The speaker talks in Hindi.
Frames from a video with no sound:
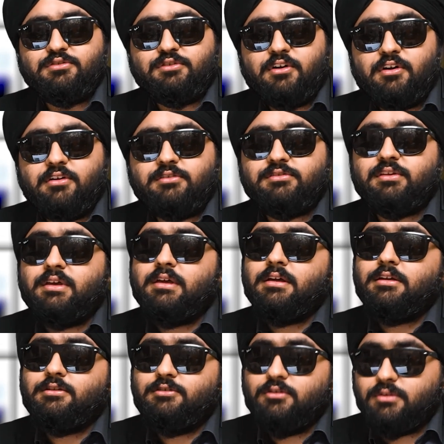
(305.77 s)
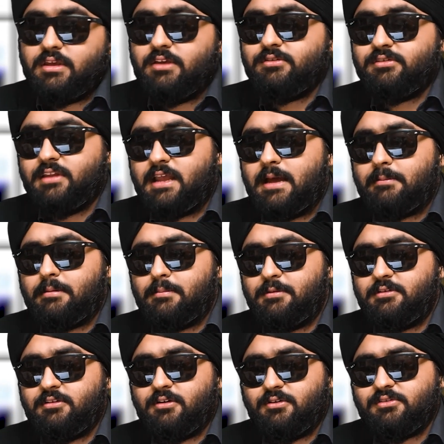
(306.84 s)
सुपर स्टार्स जो कि इस नकाब के
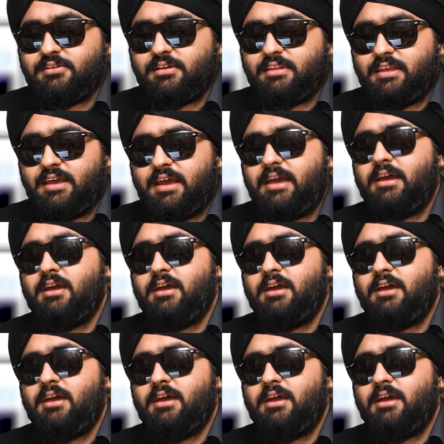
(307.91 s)
पीछे हो सकते